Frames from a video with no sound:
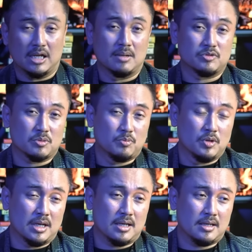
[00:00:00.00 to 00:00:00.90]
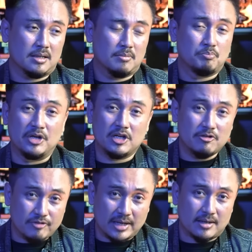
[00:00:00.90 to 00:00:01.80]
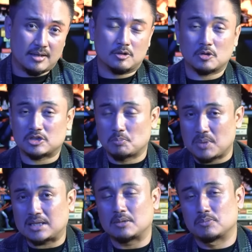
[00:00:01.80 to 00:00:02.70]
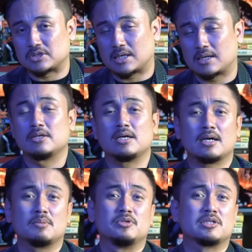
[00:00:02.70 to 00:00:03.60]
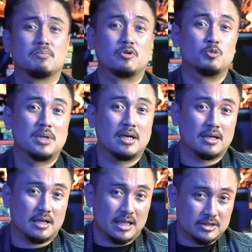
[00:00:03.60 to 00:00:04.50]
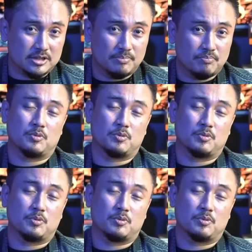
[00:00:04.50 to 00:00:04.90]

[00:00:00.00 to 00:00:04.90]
dalam sebuah big event atau kesempatan besar yang akan bisa merubah nasib